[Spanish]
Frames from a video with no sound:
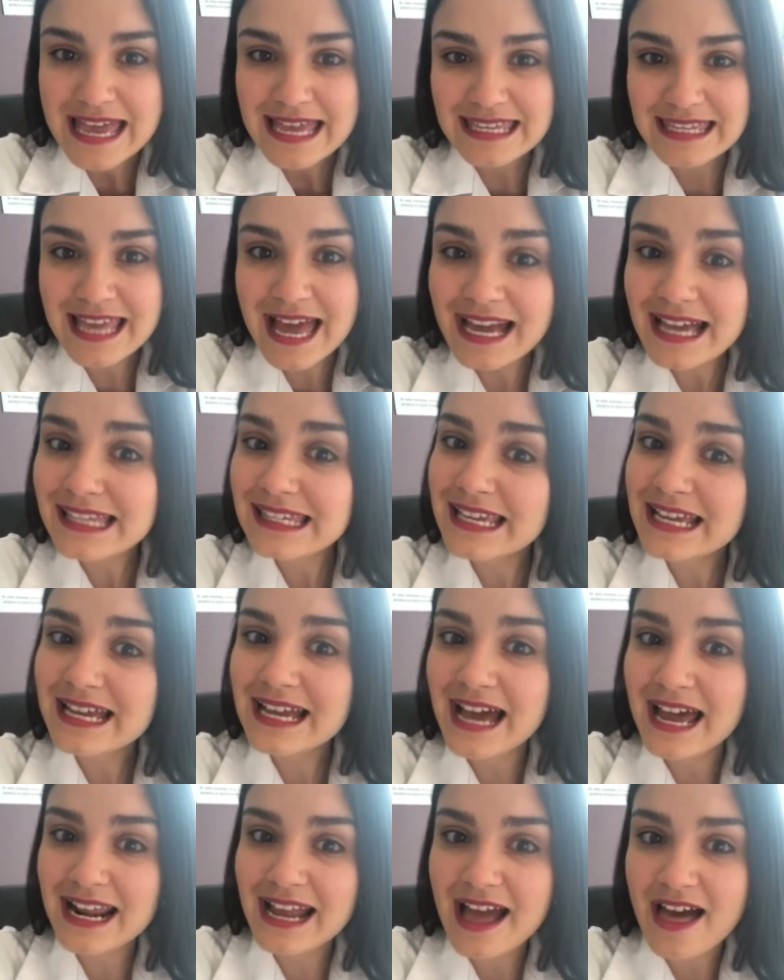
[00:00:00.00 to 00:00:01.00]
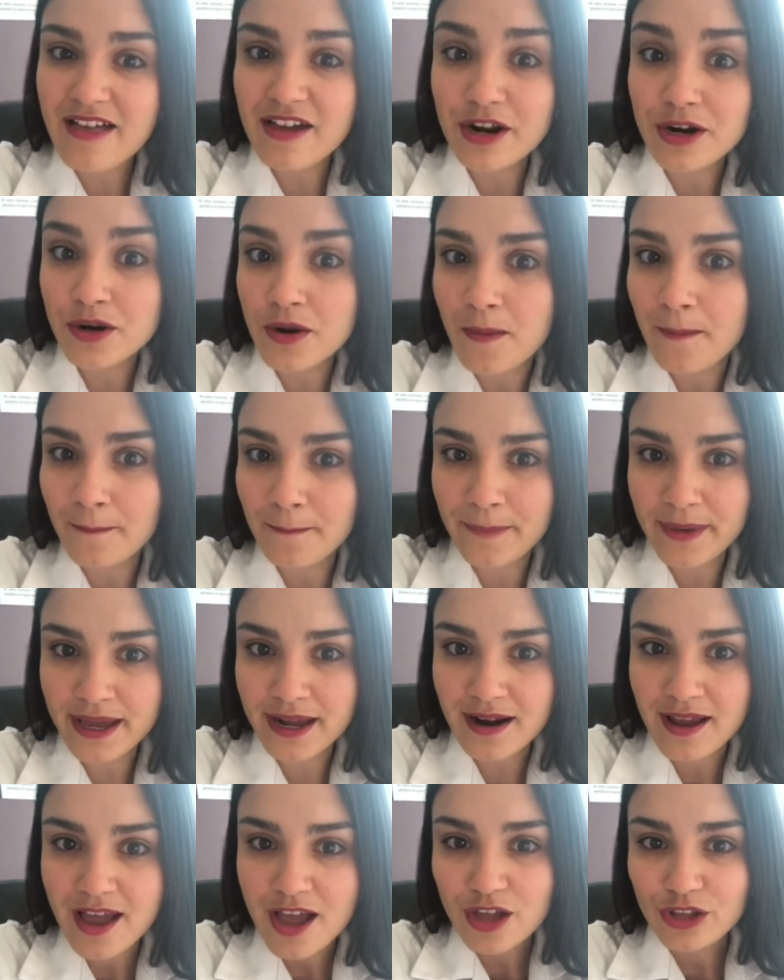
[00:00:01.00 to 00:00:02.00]
ya que se encarga de
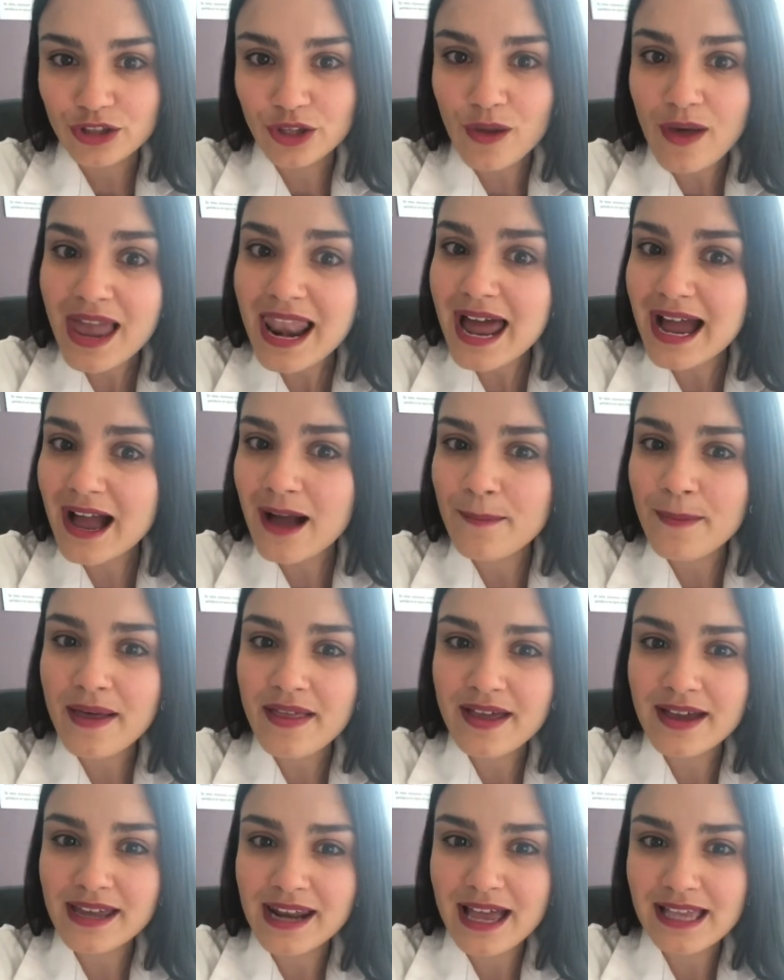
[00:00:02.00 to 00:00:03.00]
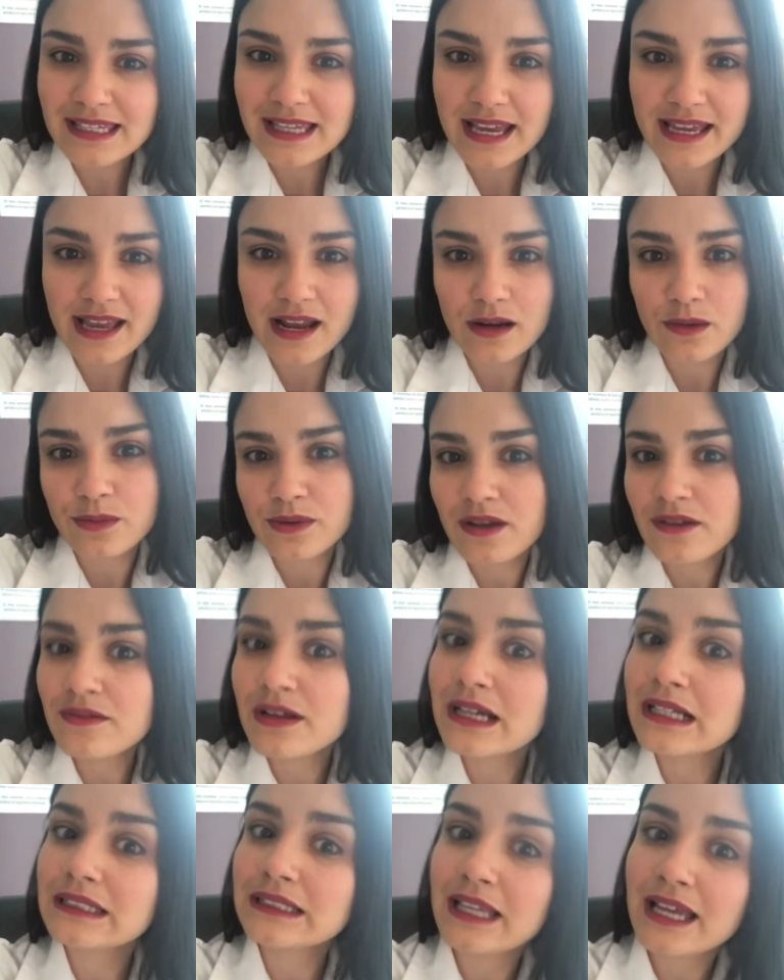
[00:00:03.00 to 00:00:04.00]
romper toda la capa de grasa que algunas
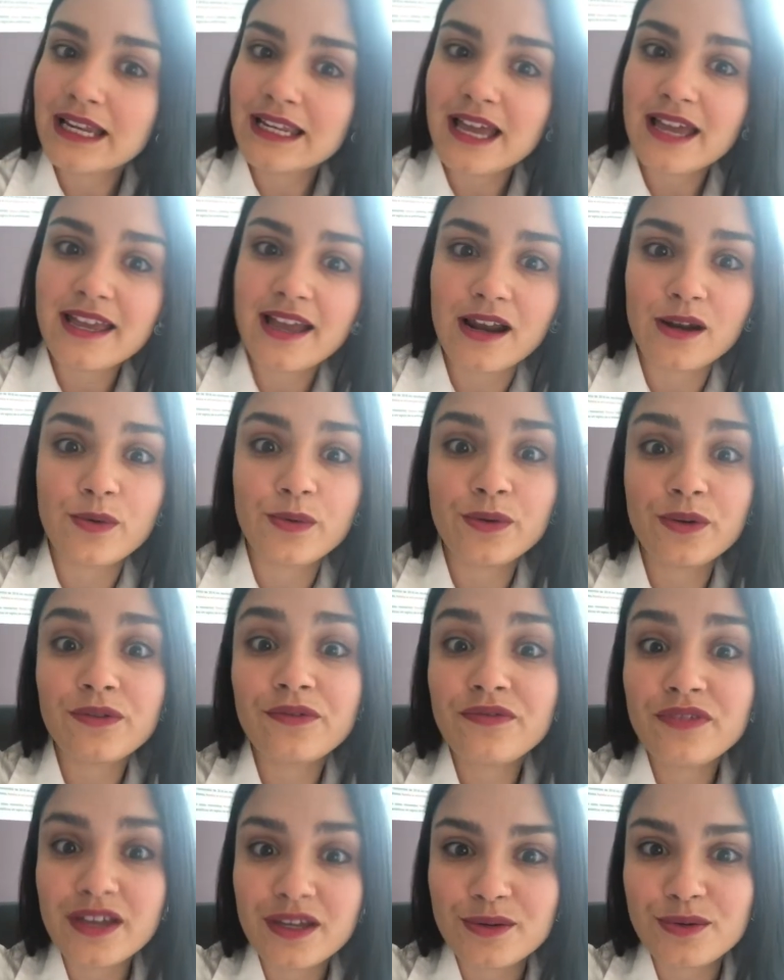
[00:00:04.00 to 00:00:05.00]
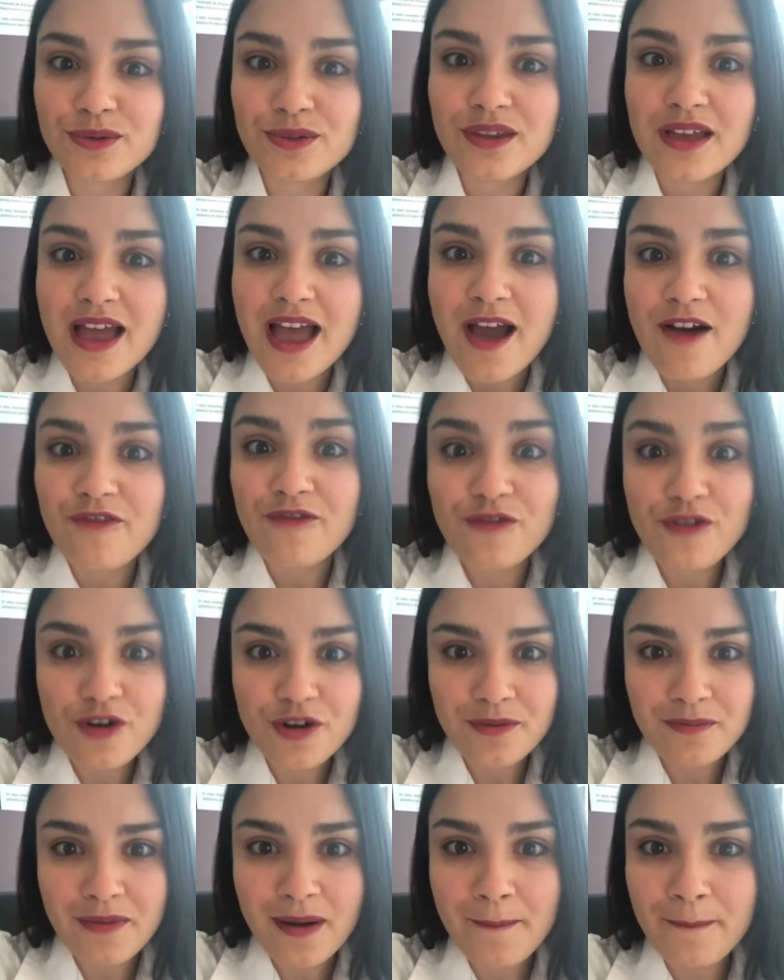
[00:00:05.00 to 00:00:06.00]
bacterias y algunos virus
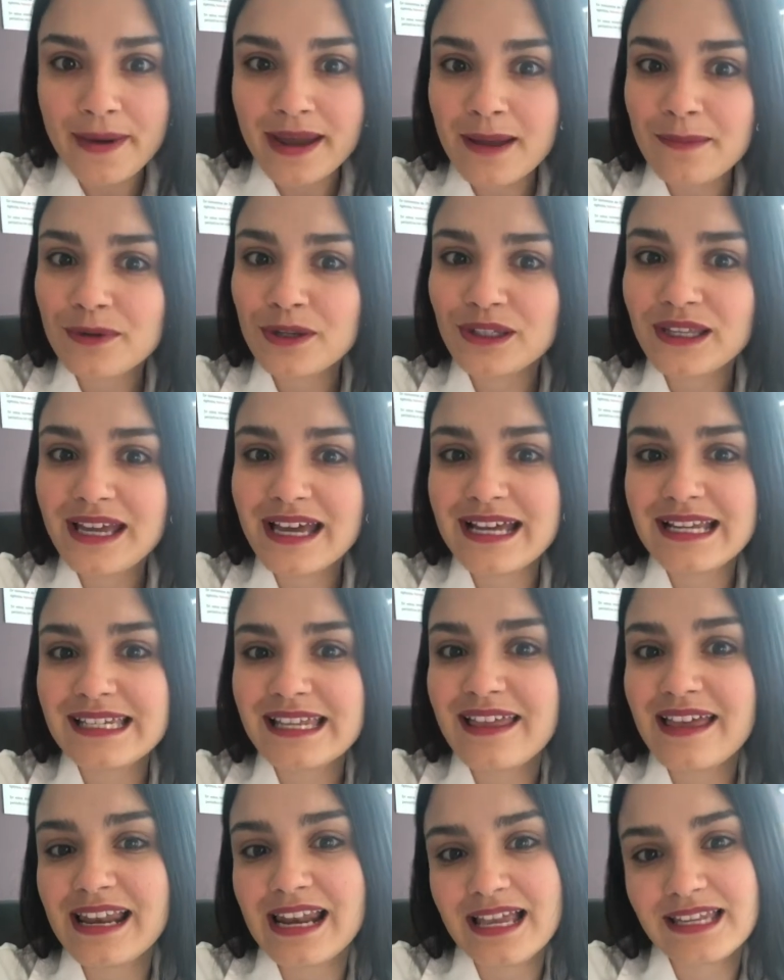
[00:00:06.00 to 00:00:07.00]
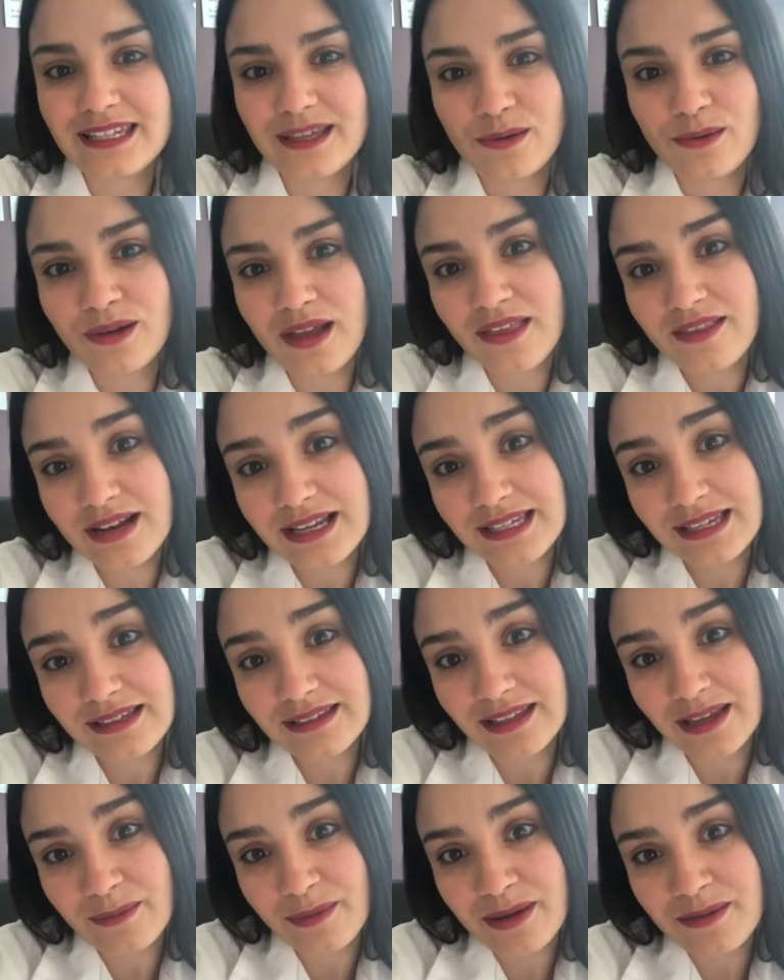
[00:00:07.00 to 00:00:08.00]
forman para protegerse de las células del
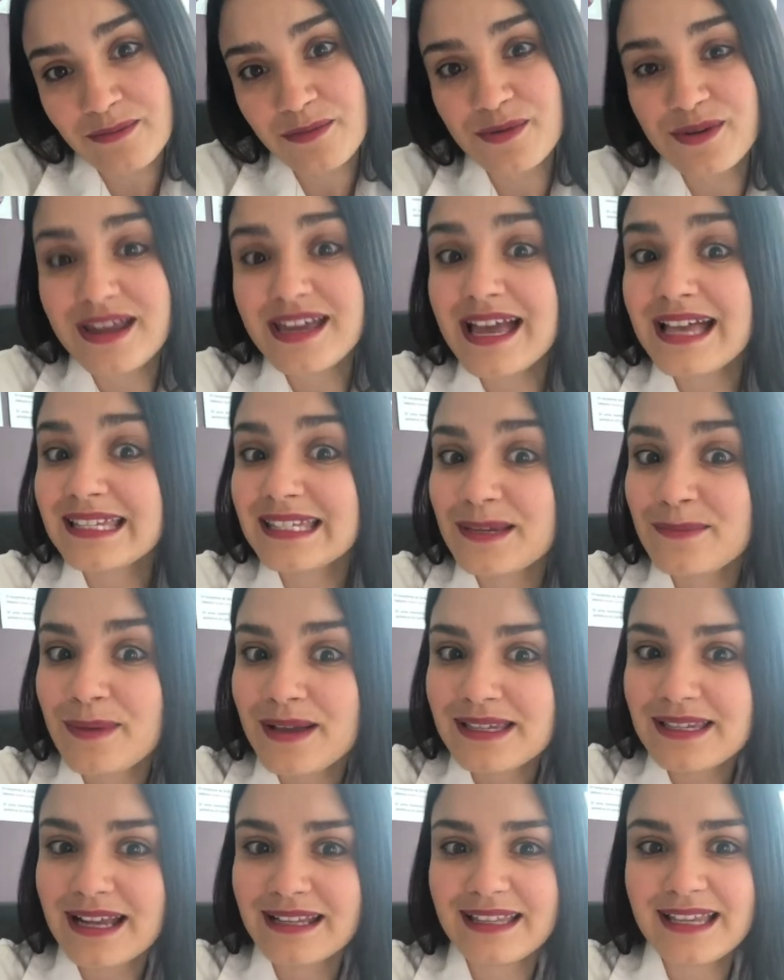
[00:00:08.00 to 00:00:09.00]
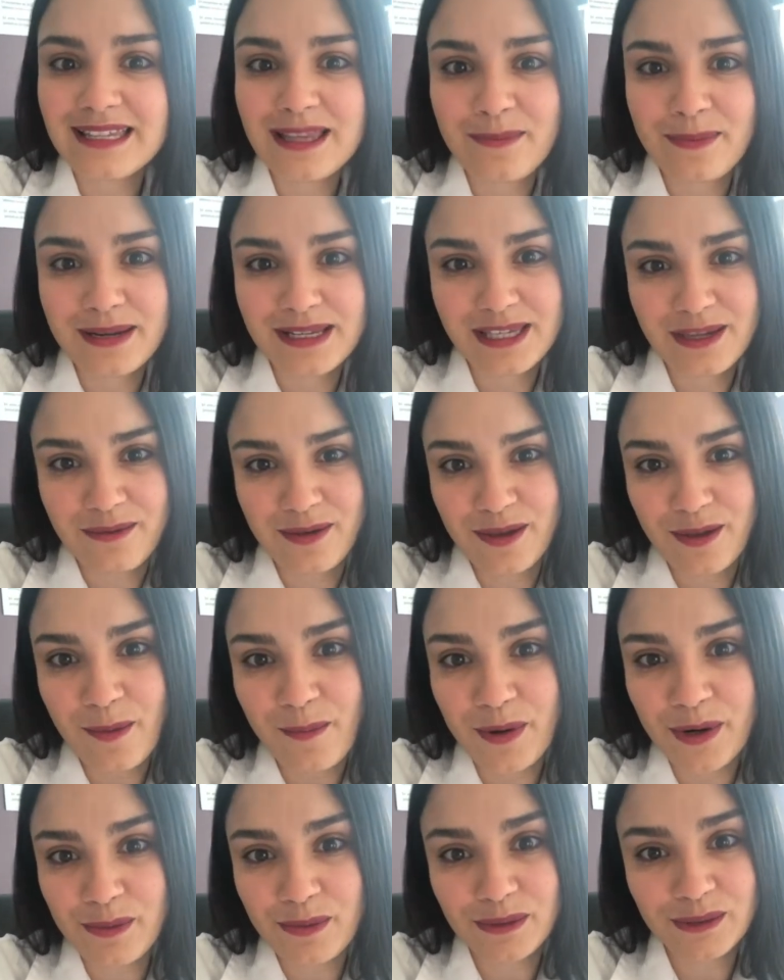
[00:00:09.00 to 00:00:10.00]
sistema inmune y así pasar desapercibidos
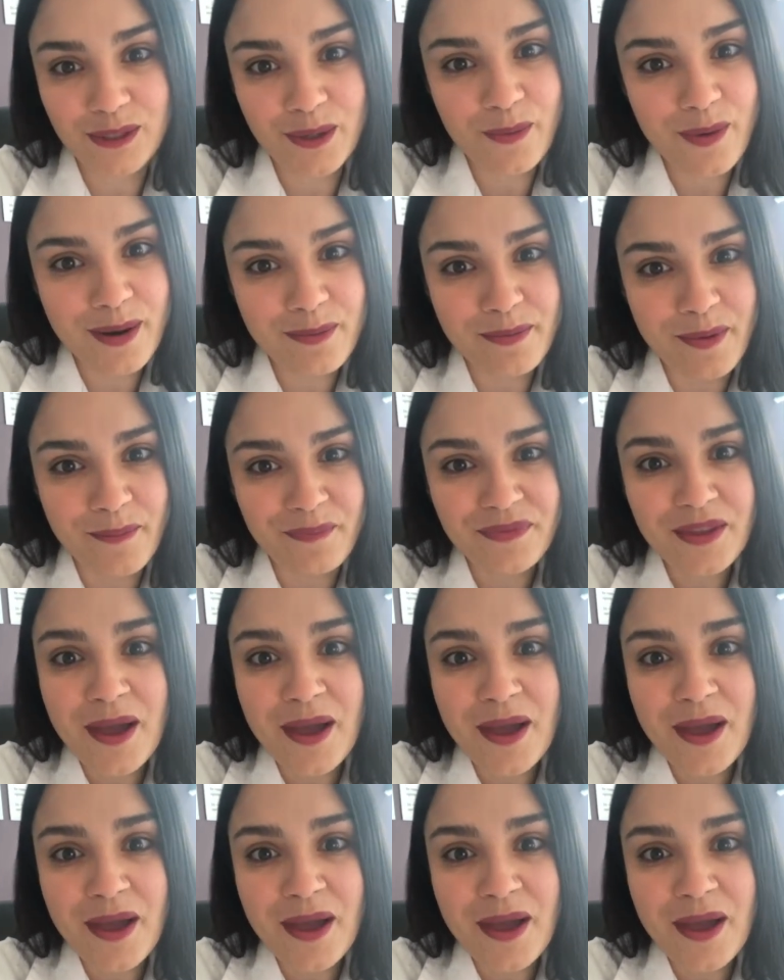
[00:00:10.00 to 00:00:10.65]
por nuestro cuerpo.